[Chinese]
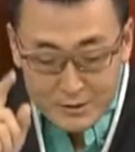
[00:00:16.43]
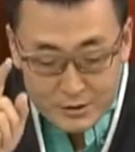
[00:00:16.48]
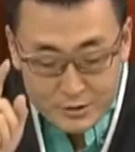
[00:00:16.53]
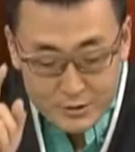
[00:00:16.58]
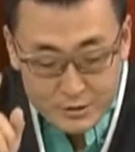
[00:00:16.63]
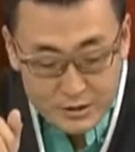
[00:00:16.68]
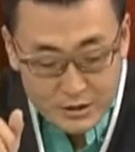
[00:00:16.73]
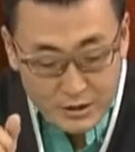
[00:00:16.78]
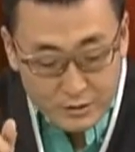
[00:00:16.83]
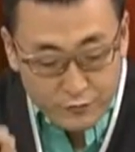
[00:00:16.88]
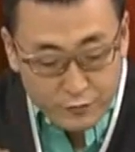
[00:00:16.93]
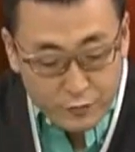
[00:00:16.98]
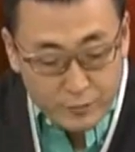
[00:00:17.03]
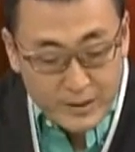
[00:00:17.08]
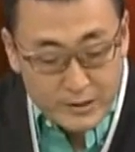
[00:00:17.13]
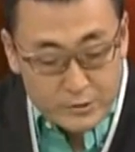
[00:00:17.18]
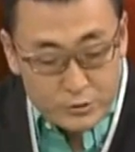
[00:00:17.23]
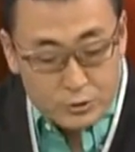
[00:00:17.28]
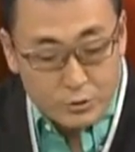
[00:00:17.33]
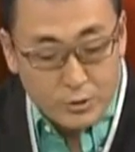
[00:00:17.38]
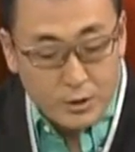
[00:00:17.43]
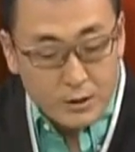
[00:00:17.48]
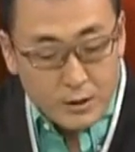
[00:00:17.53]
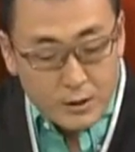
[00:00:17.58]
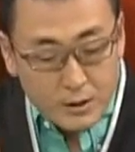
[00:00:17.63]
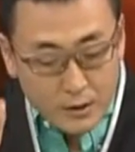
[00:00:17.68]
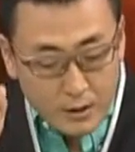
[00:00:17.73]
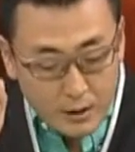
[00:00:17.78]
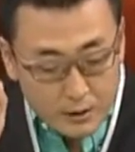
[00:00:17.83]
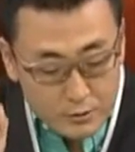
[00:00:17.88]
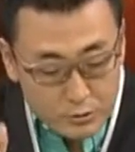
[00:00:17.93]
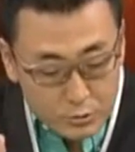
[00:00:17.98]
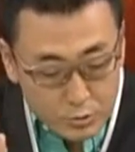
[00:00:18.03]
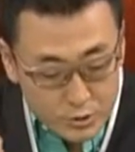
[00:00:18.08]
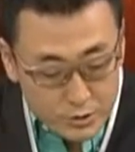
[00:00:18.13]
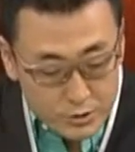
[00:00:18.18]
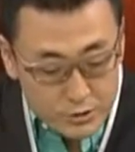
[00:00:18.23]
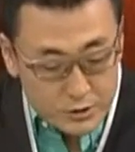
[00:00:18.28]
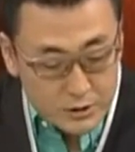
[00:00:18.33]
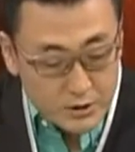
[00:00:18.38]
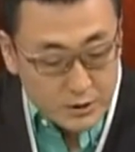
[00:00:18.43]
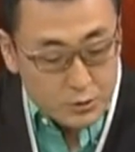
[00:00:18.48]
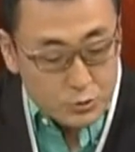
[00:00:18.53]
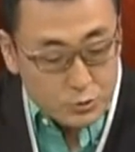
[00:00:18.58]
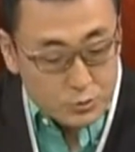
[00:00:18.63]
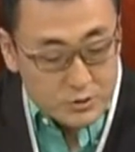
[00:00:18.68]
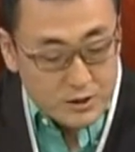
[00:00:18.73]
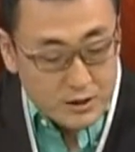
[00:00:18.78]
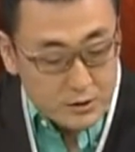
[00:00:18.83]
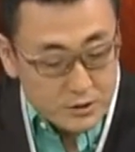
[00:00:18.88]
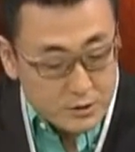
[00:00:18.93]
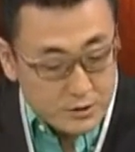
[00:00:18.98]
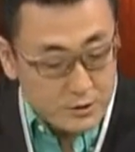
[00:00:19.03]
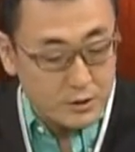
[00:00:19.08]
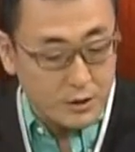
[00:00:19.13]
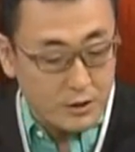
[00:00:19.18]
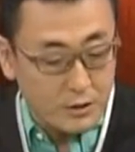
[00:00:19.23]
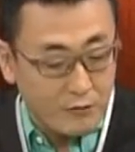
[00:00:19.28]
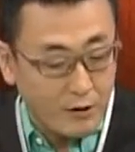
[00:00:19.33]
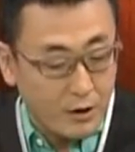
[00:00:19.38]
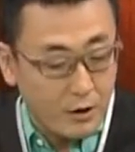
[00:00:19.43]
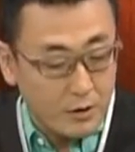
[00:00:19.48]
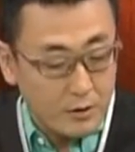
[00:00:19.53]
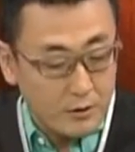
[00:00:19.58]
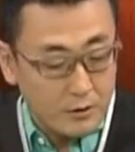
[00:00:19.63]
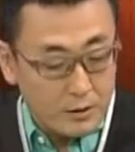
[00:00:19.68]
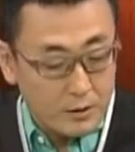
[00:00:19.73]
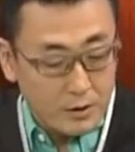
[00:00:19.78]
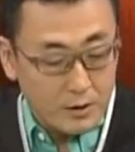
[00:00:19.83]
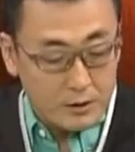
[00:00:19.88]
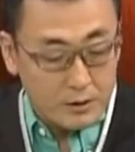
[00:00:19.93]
时间腐败就是说很多时间用在吃喝玩儿。